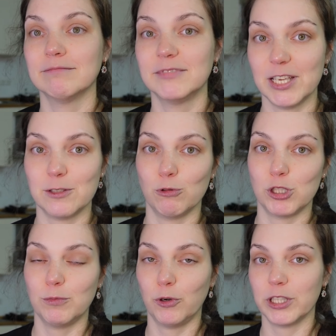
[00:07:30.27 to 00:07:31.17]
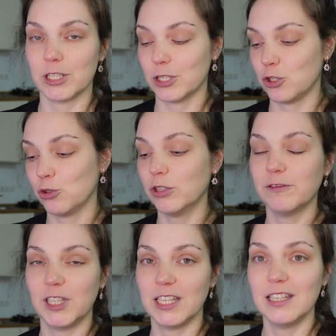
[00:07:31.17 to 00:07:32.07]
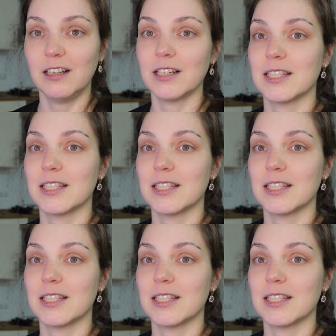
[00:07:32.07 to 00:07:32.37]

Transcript: действующий брокерский счет в Бегира.